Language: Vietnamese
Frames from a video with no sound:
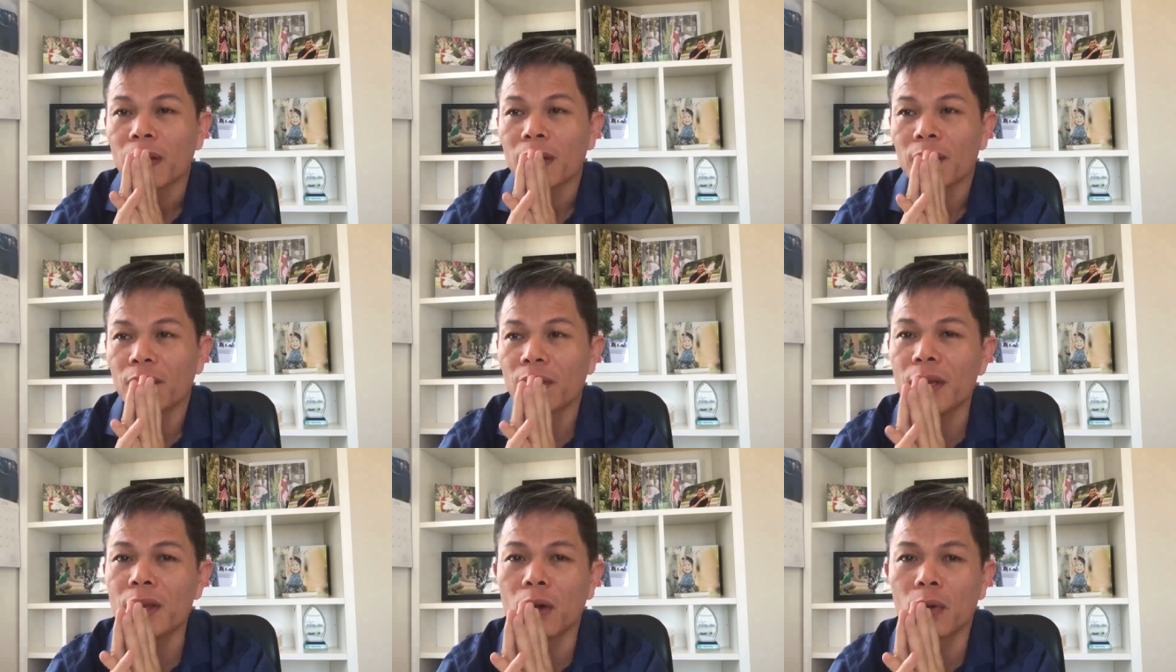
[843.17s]

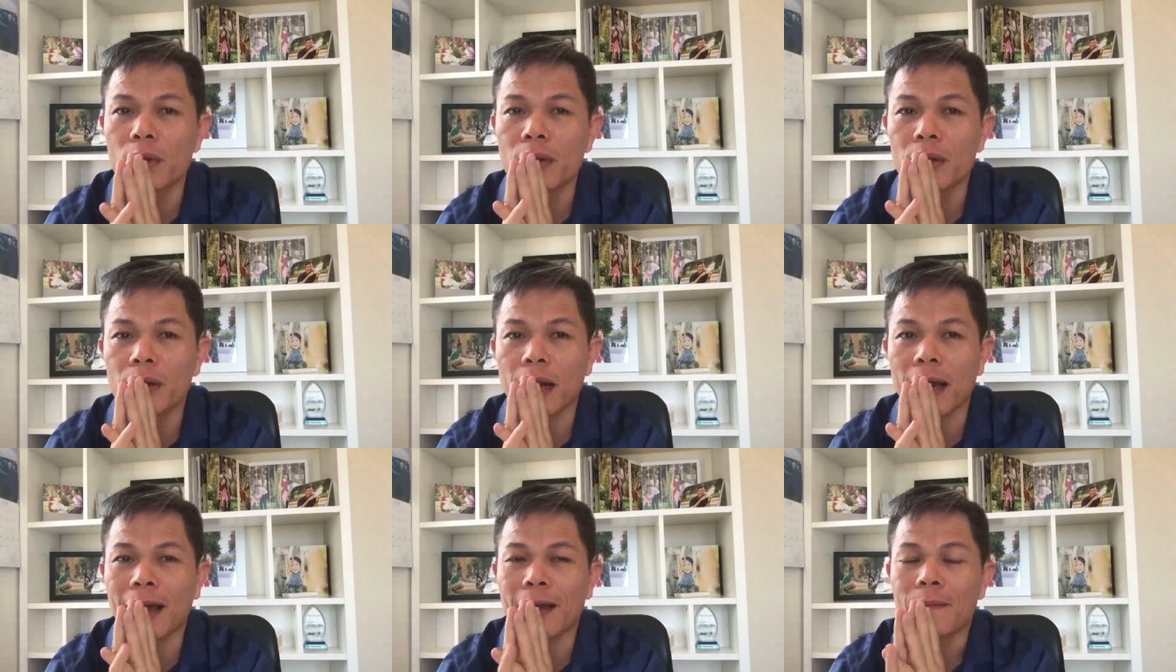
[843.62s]
ví dụ
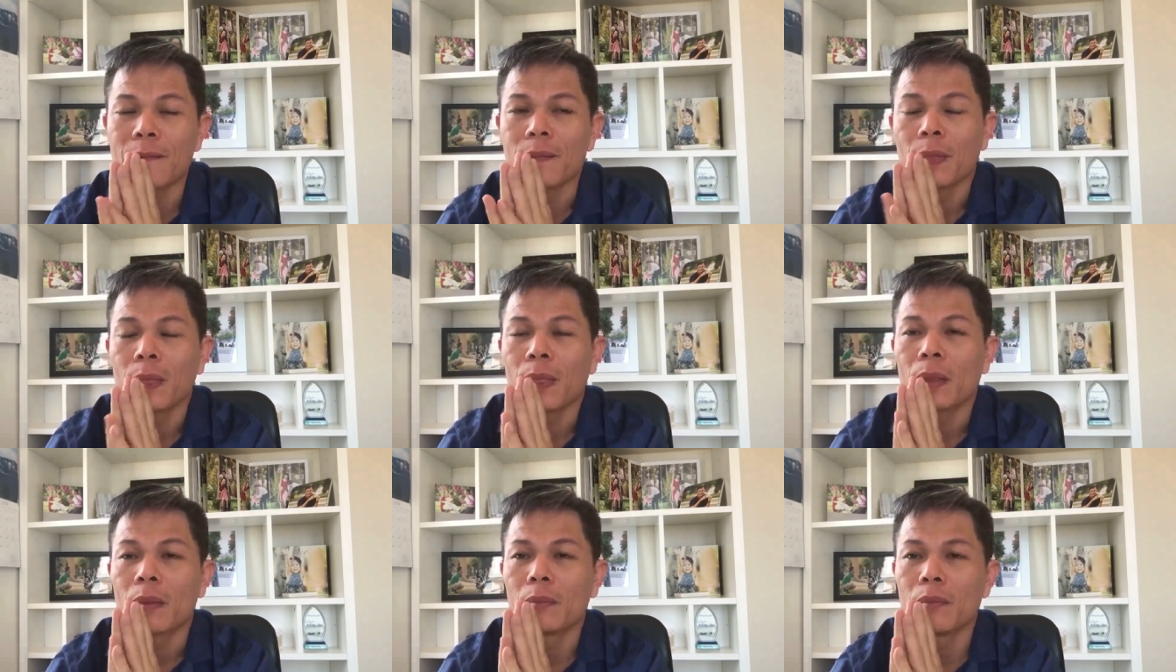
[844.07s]
như là
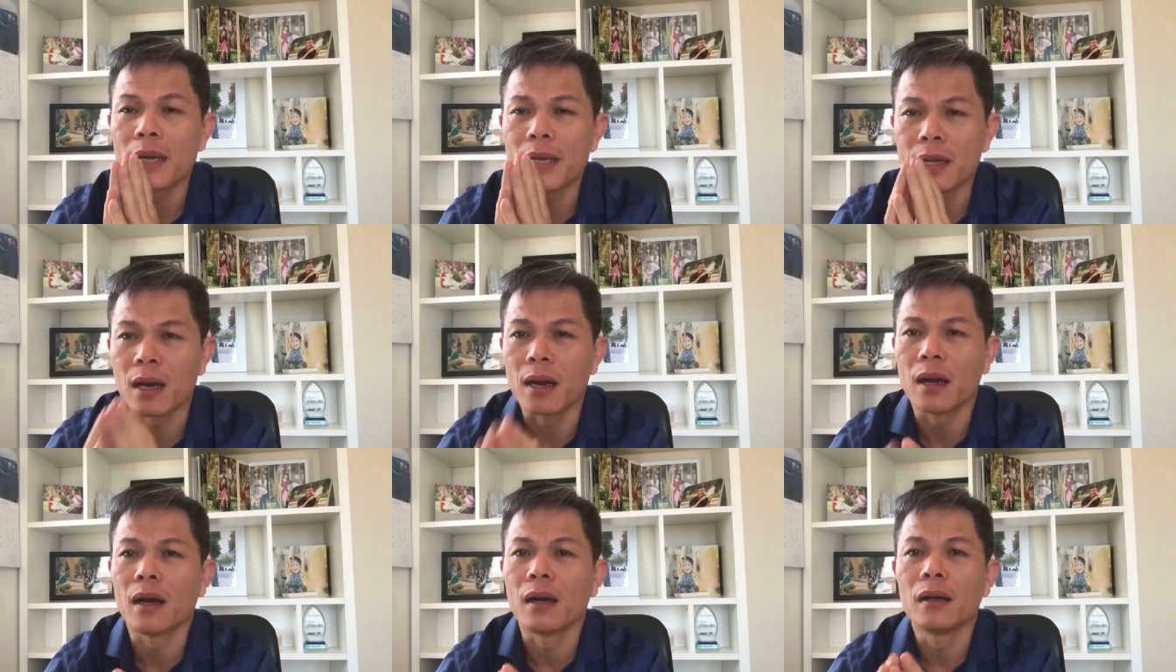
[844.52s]
bây
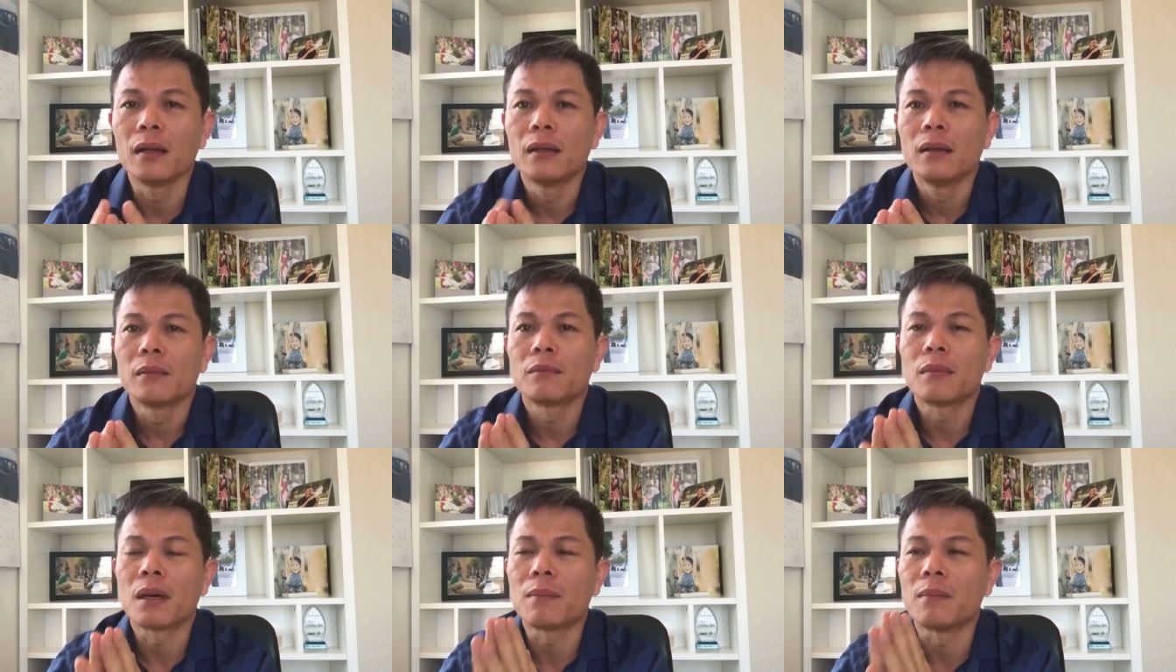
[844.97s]
giờ
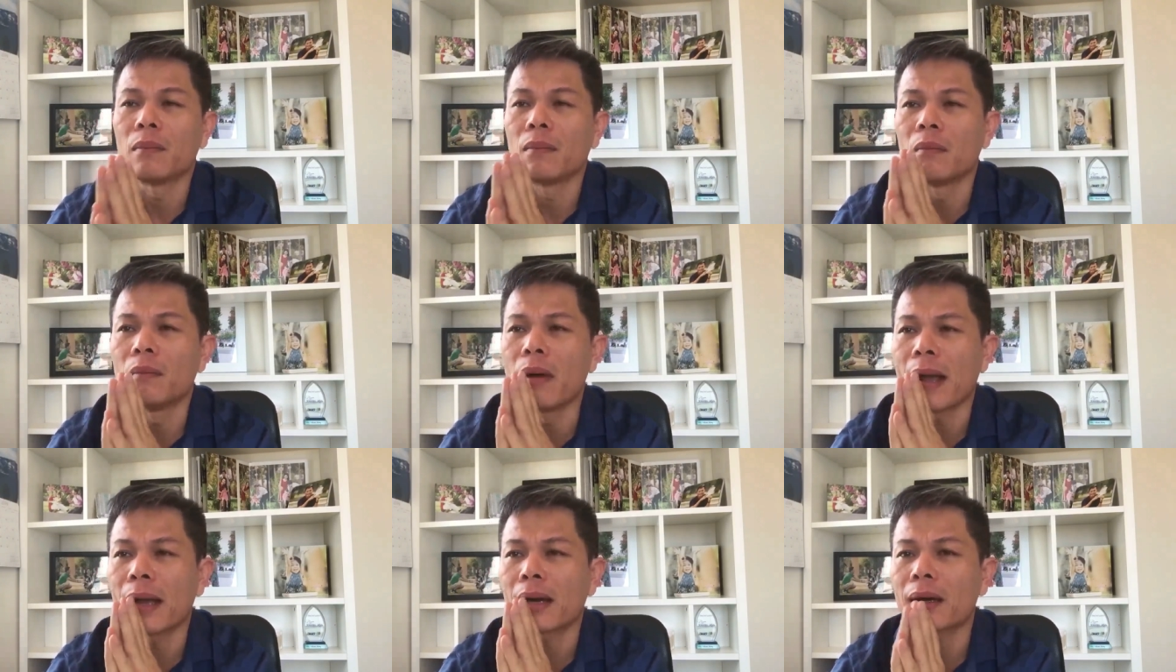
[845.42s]
mà
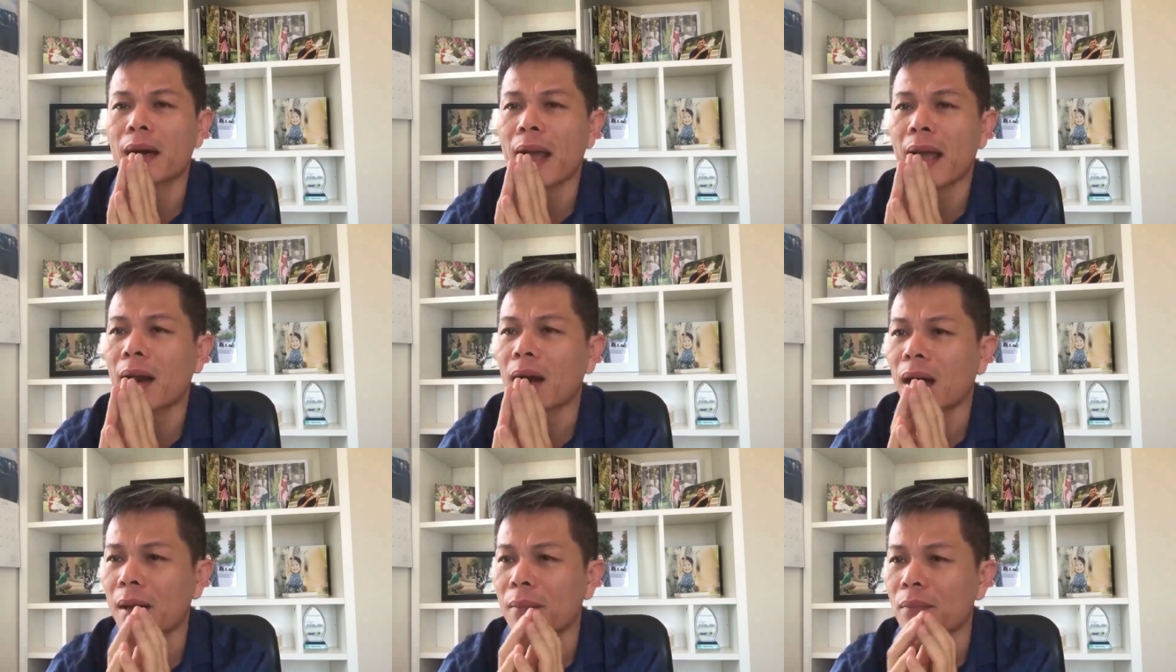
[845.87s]
bạn
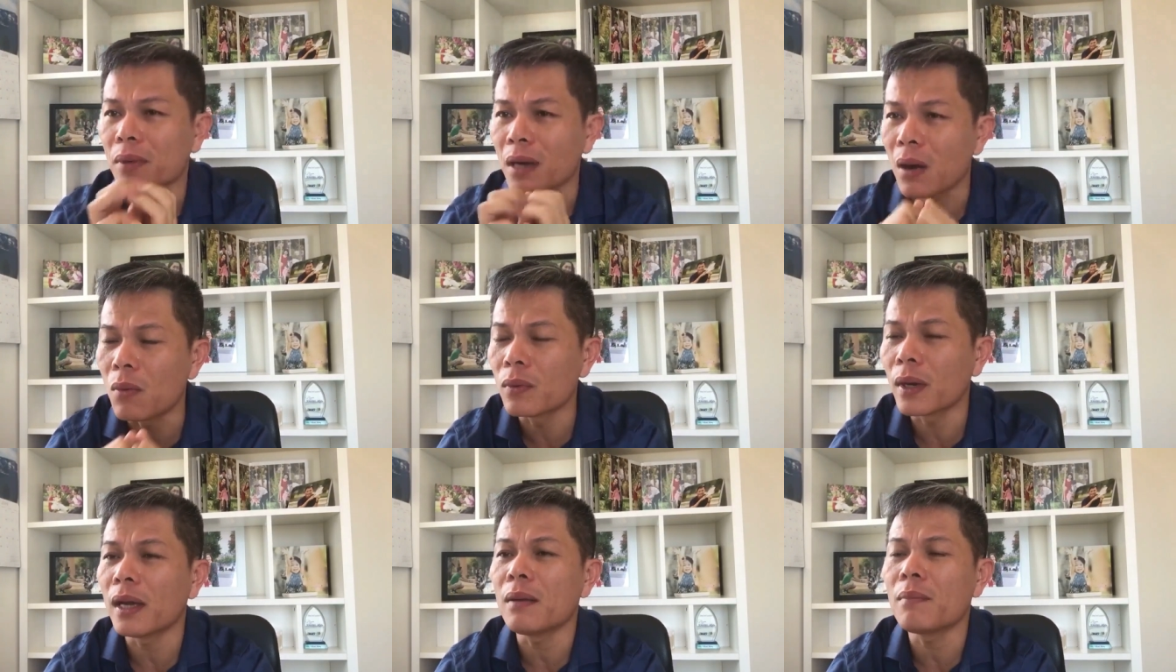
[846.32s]
đang làm
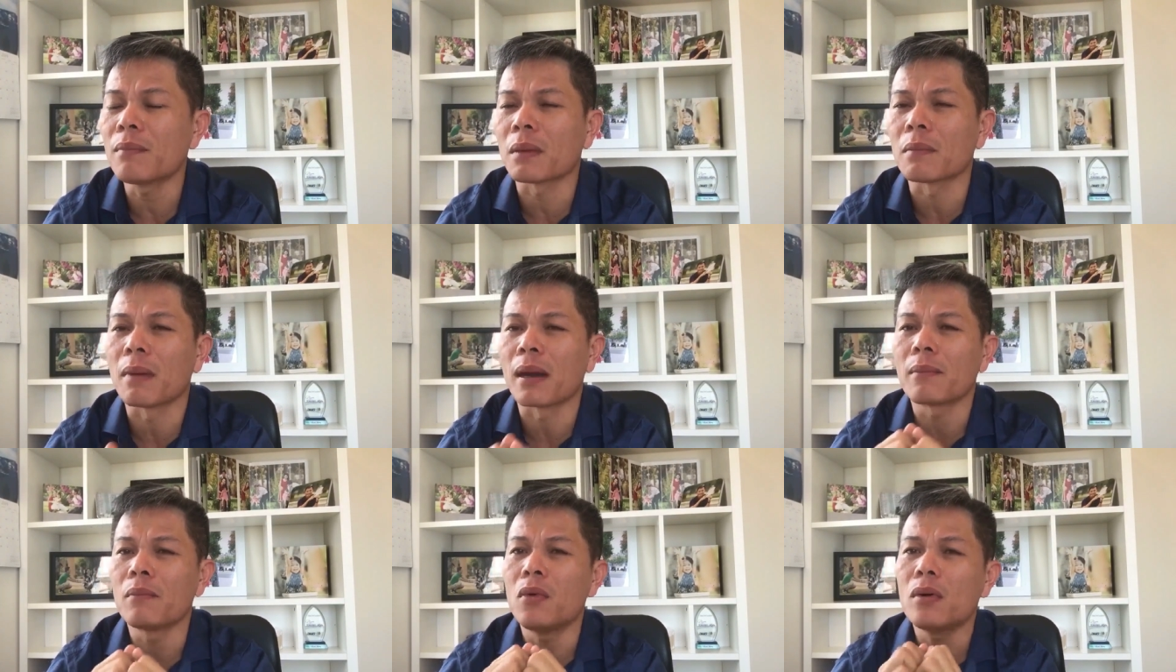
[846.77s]
công đi mà
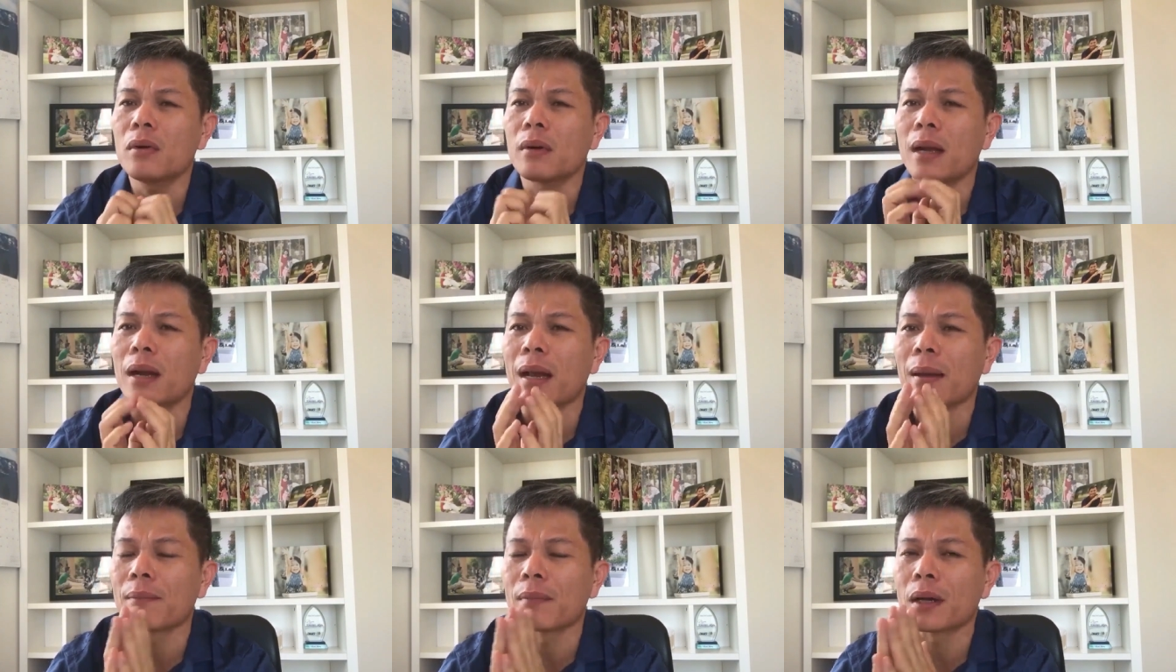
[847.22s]
bạn muốn
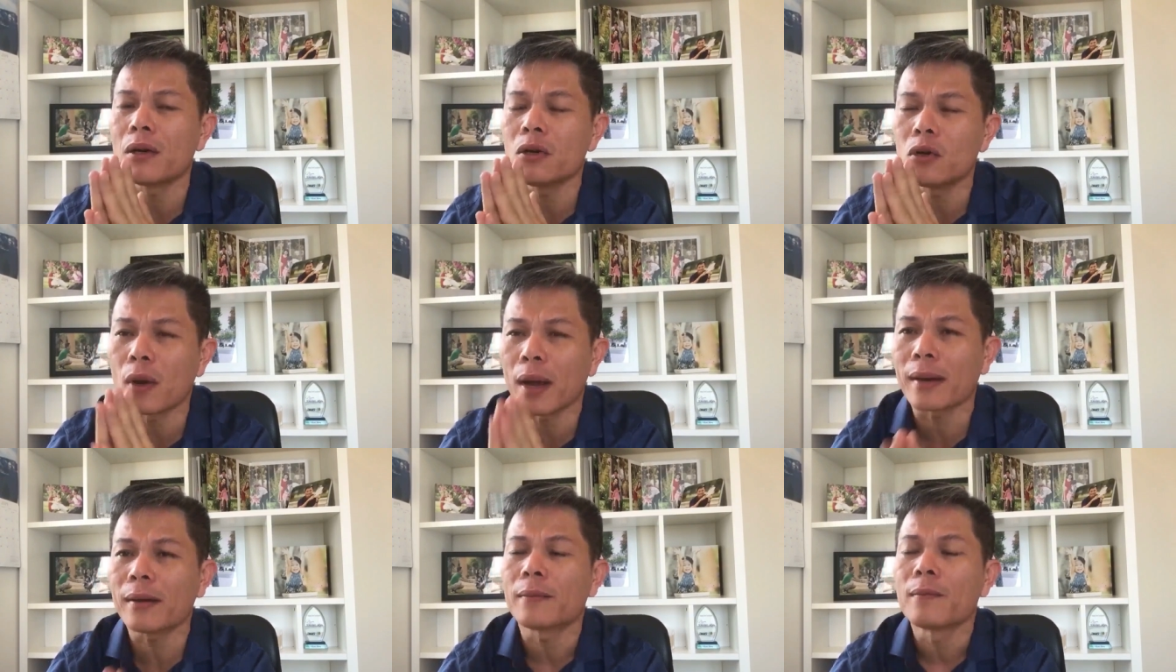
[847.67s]
ra làm kinh
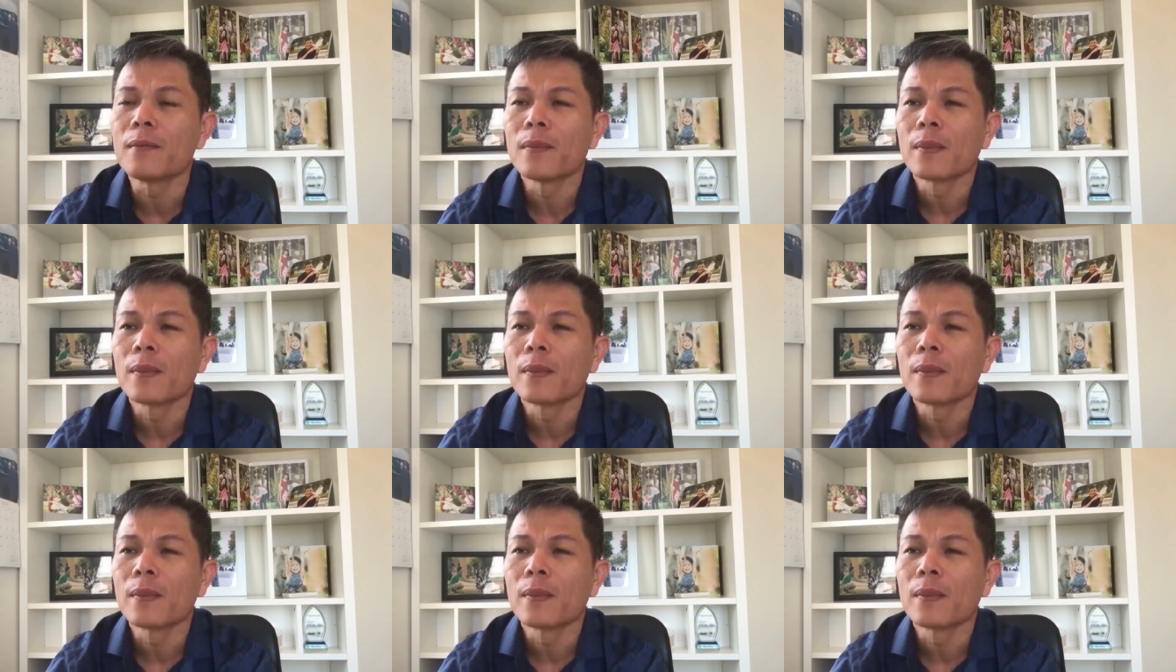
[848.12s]
doanh